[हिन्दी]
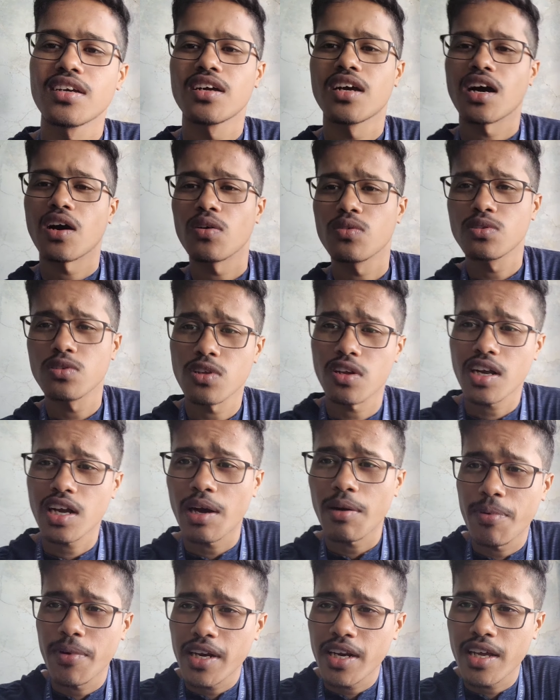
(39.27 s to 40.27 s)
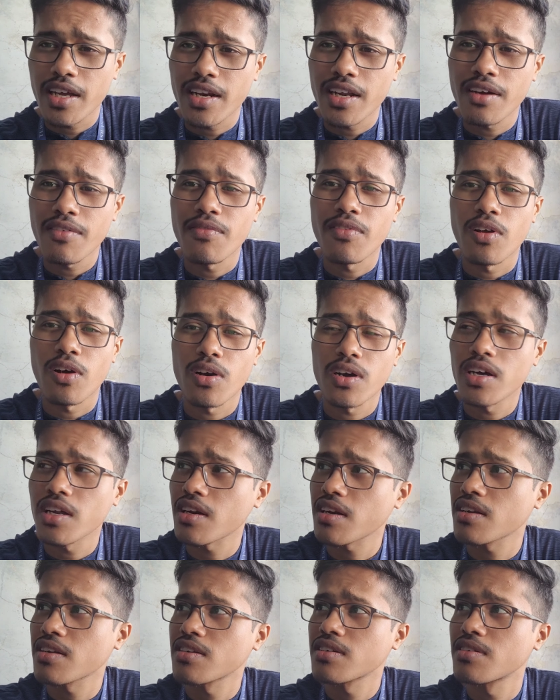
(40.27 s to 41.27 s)
हैं और कापा ने ना ब्लॉगर
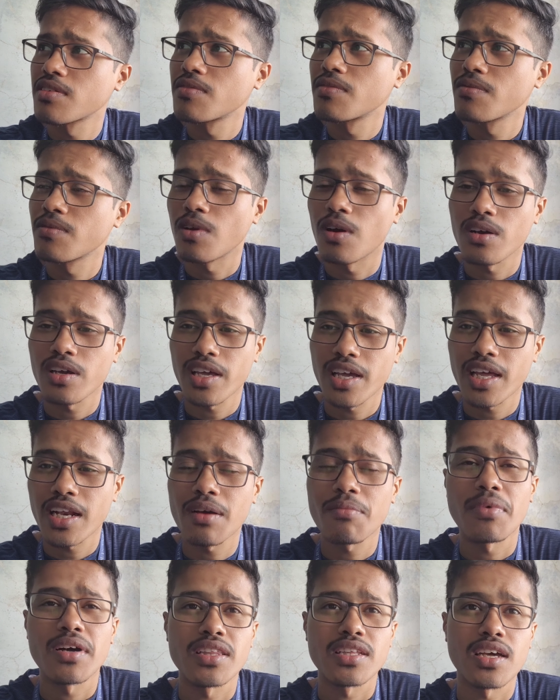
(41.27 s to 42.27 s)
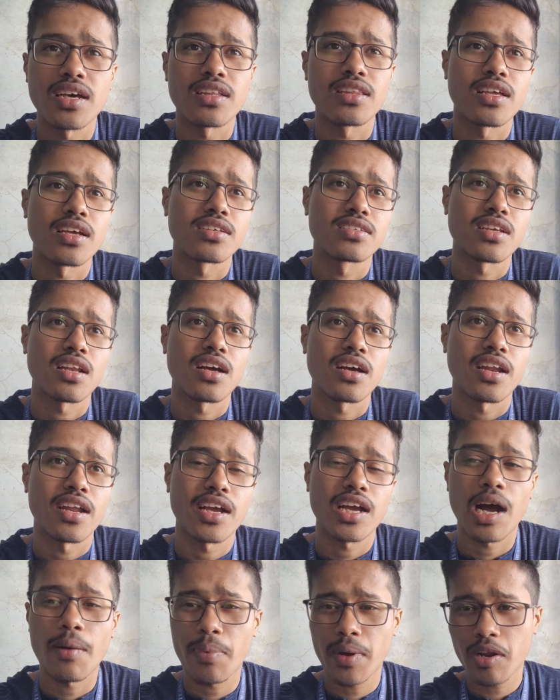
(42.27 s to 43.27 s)
ब्लॉगिंग है ना बंद कर दिया ऐसे लग रहा है
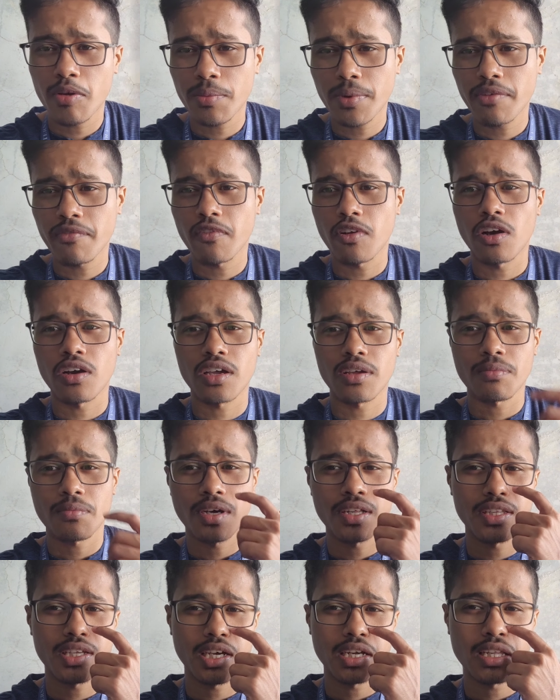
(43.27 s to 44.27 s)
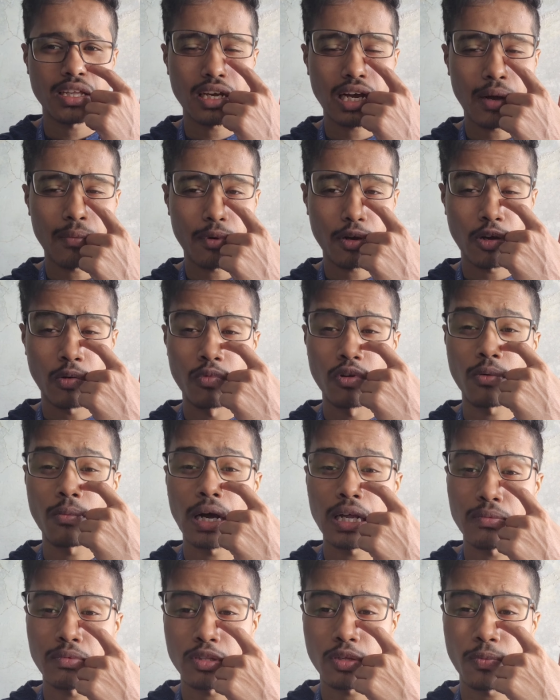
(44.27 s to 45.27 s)
कापा ने मैं ब्लॉगिंग बंद कर दिया कापा को हम लोग
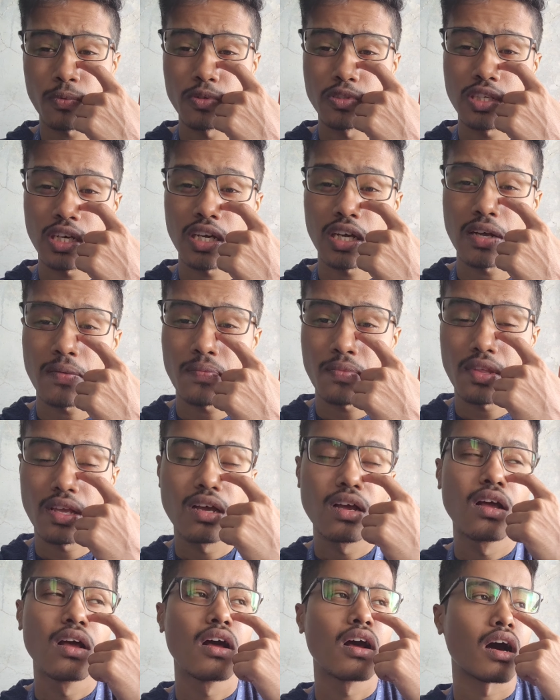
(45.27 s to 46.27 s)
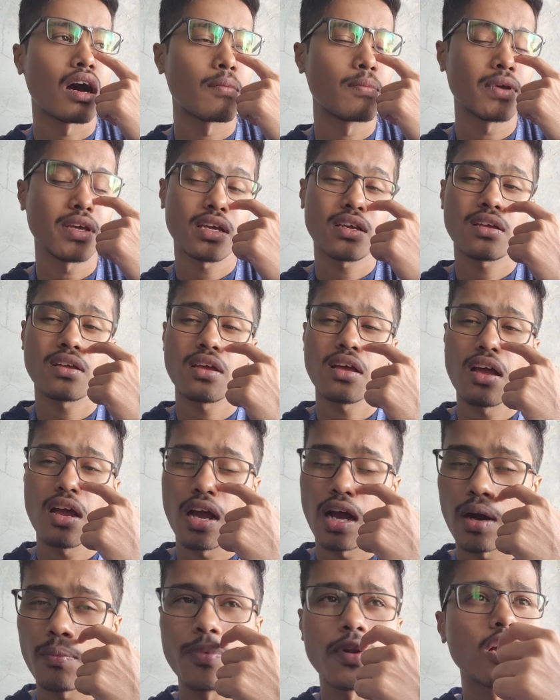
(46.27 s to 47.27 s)
बाद में तो पूछेंगे अभी
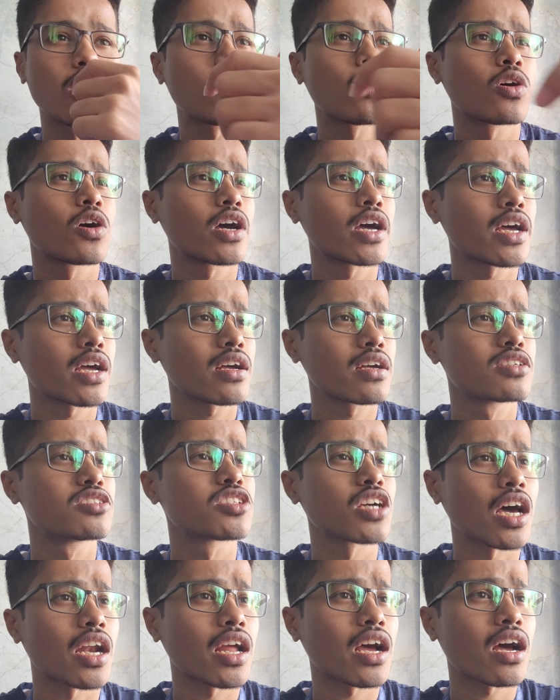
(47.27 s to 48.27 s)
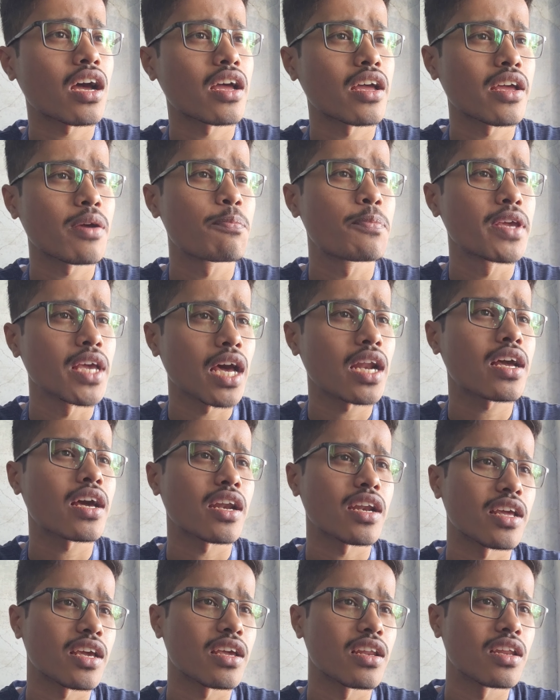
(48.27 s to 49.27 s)
अपने को है जाना है पीआर
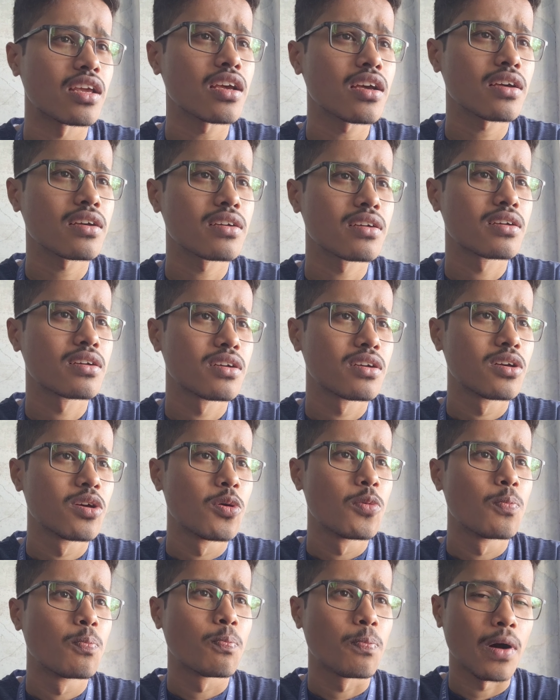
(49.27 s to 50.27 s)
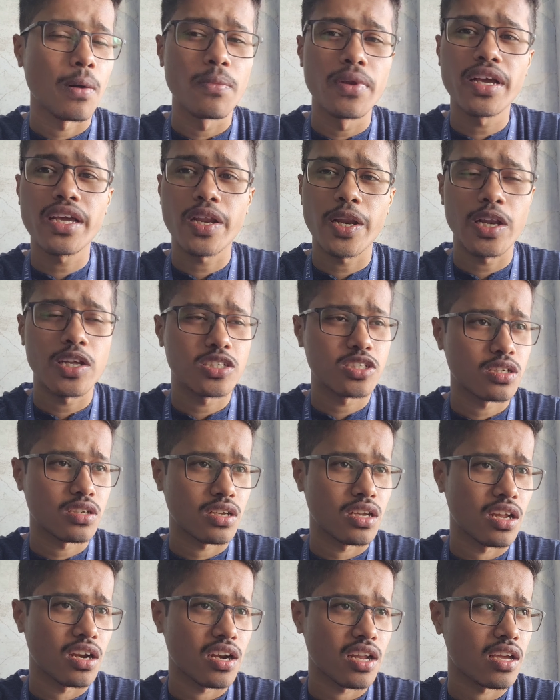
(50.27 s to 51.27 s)
करने के लिए पब्लिक रिलेशन
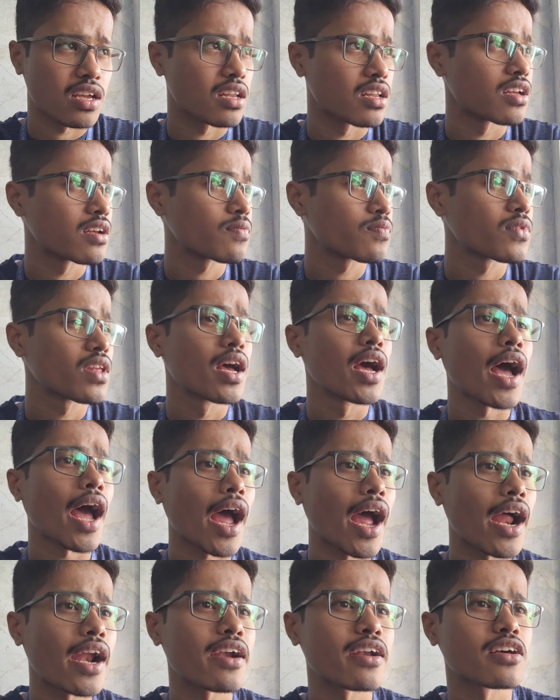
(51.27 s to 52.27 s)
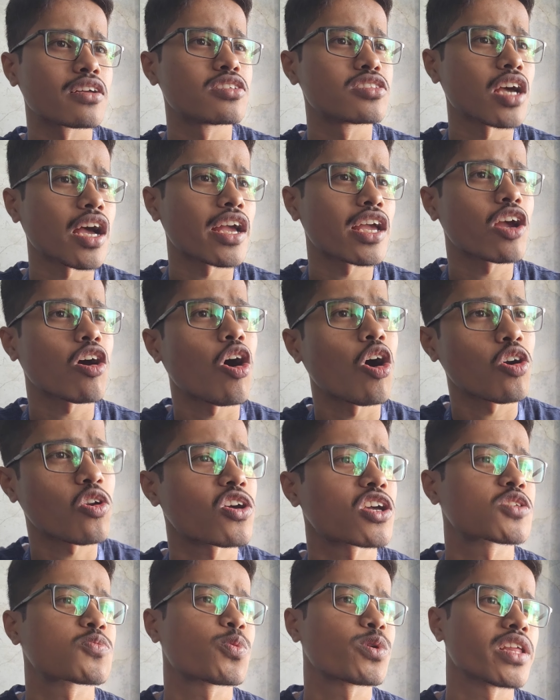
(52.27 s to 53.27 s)
करने के लिए एंड जाएंगे ऑटो
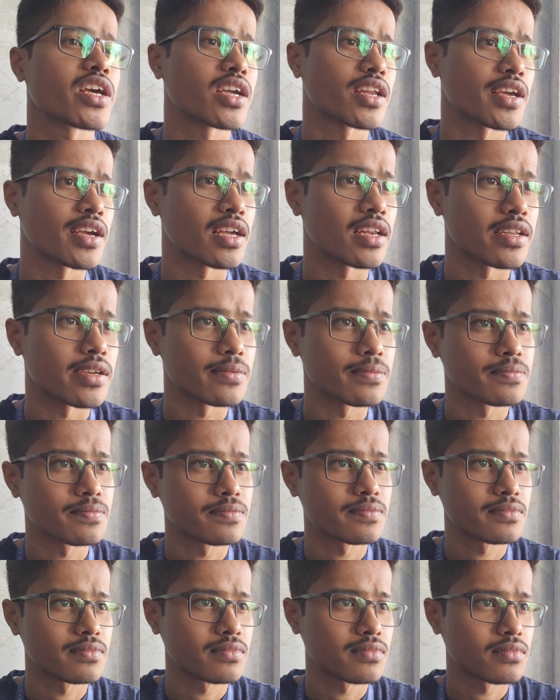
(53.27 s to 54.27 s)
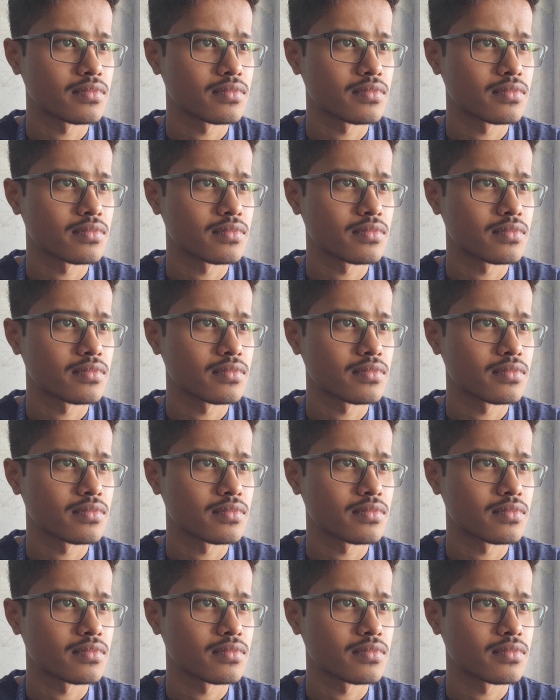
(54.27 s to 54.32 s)
एक्सपो देखने के लिए